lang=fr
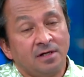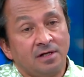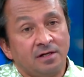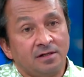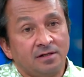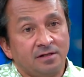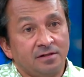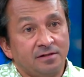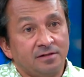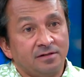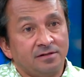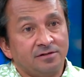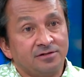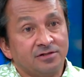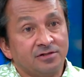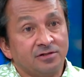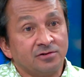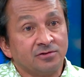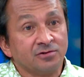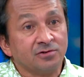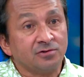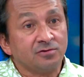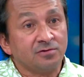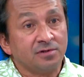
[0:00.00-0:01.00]
Euh,
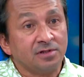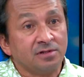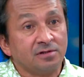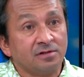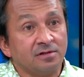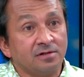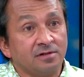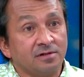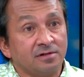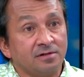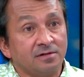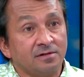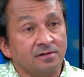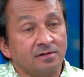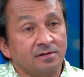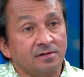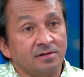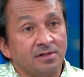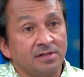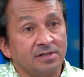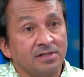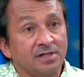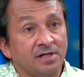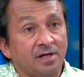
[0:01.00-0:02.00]
j'ai ensuite
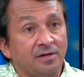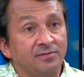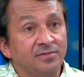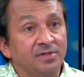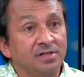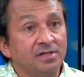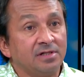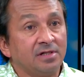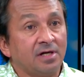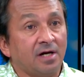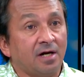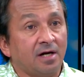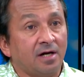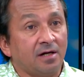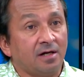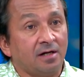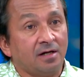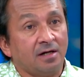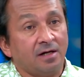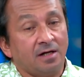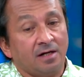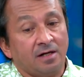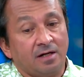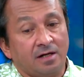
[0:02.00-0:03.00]
euh, été amené
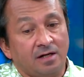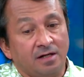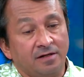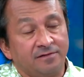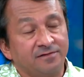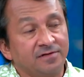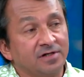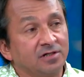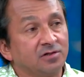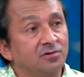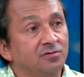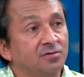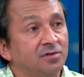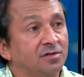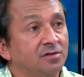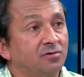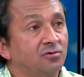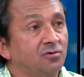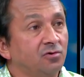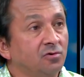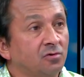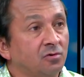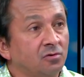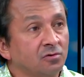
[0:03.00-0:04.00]
à, effectuer
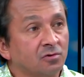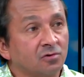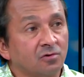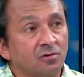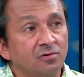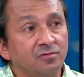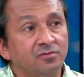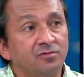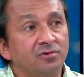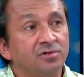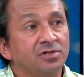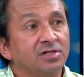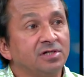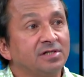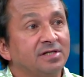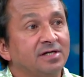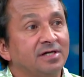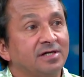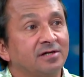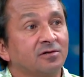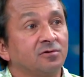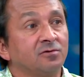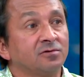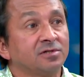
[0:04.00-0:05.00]
deux contrôles
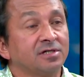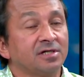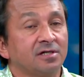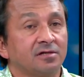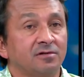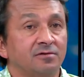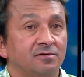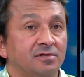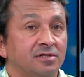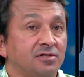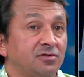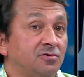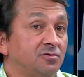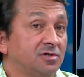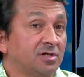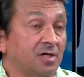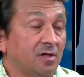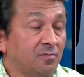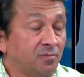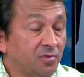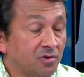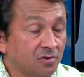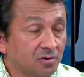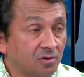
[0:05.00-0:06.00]
budgétaires concernant des
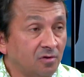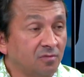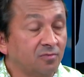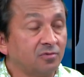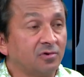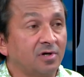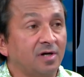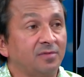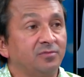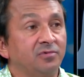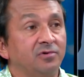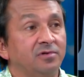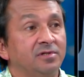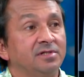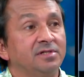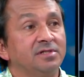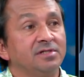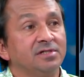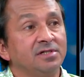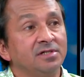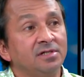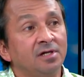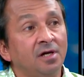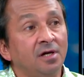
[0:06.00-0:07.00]
sujets importants pour la
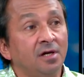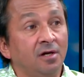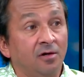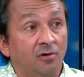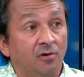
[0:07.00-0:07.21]
Polynésie.